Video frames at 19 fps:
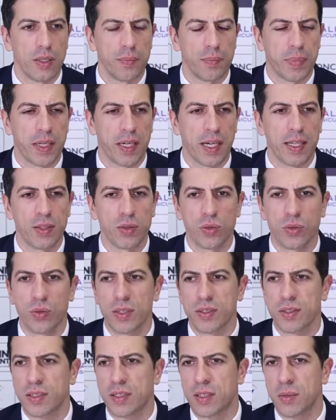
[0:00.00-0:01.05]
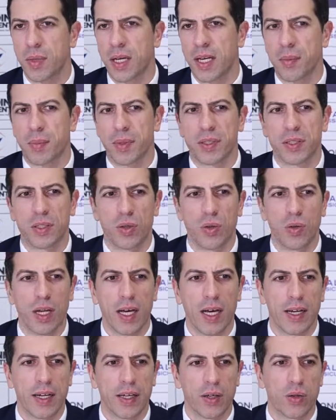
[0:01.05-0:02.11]
parlando di una settimana
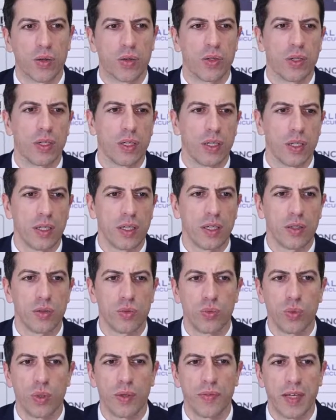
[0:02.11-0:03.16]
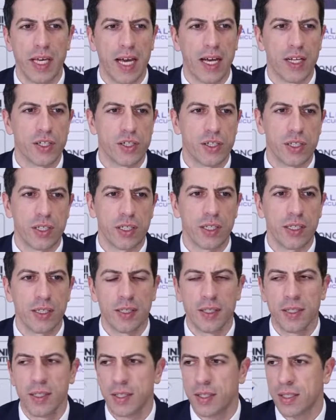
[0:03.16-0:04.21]
particolare con eh, due viaggi
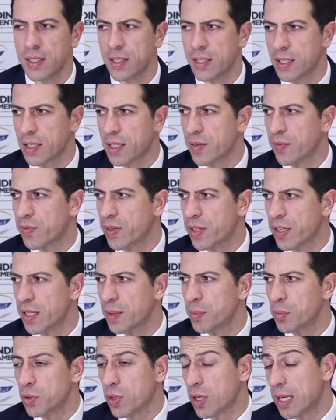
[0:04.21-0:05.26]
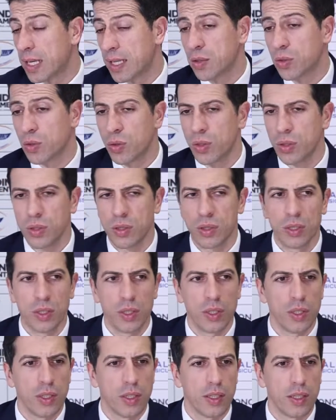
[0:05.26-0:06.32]
eh, che faremo tra l'altro
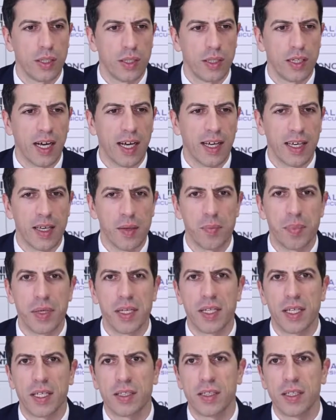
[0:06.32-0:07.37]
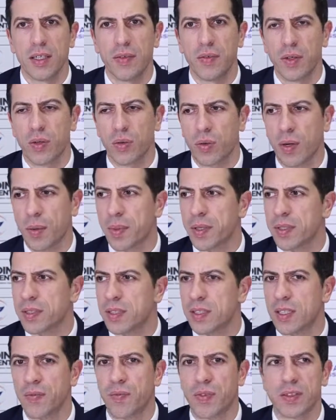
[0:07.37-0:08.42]
eh, anche impegnativi con una
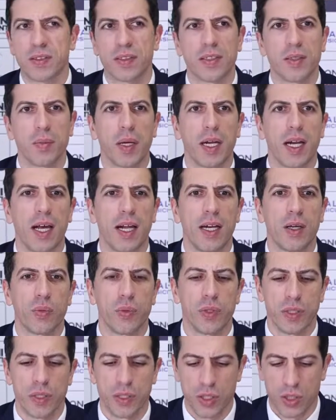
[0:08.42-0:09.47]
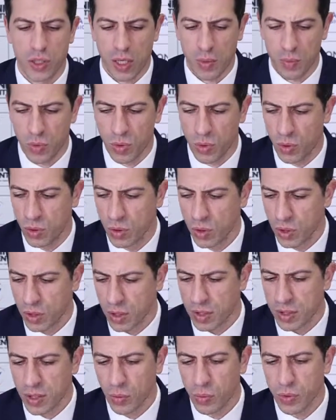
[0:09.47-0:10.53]
partita infrasettimanale quindi diciamo
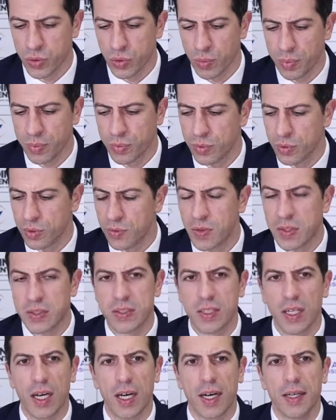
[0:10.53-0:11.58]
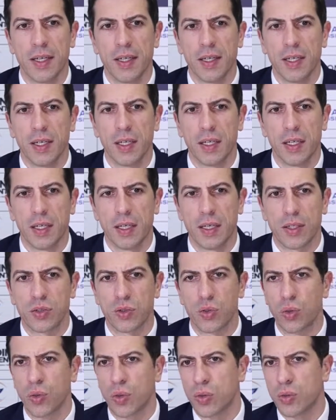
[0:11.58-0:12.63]
che da questo punto di vista eh,
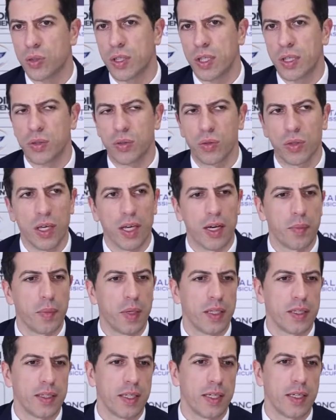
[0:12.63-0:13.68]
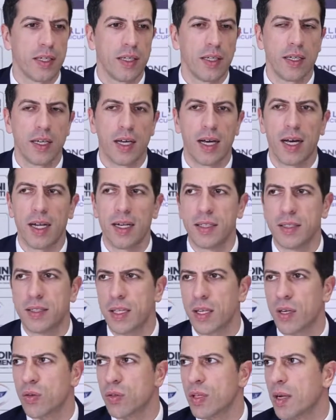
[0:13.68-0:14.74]
sono contento chiaramente
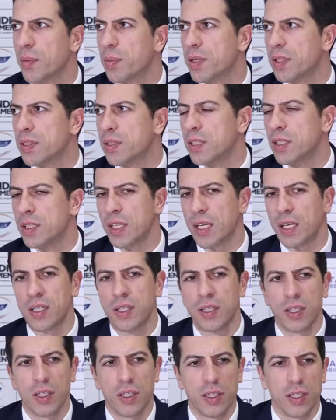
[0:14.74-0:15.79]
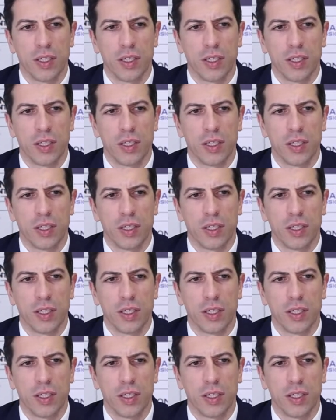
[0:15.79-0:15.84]
all'interno della partita